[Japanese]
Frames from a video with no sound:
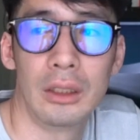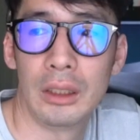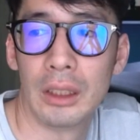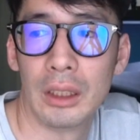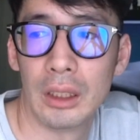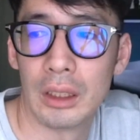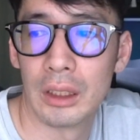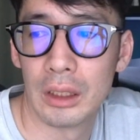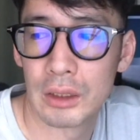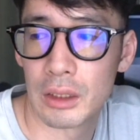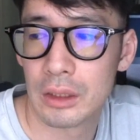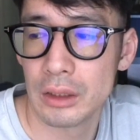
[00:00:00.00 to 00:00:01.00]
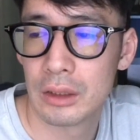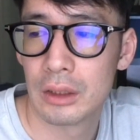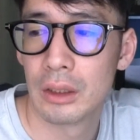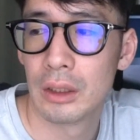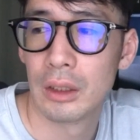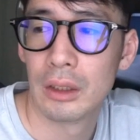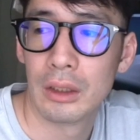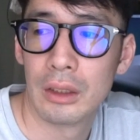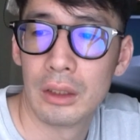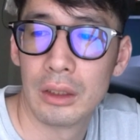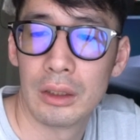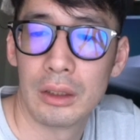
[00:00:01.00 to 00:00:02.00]

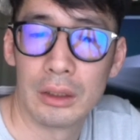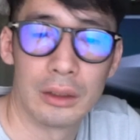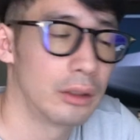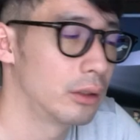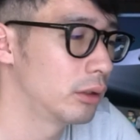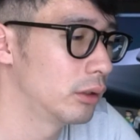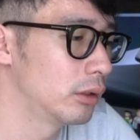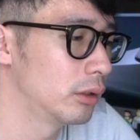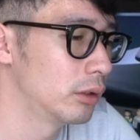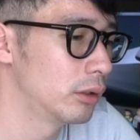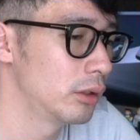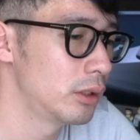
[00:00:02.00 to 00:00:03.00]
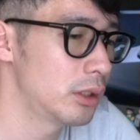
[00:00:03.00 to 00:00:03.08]
えー、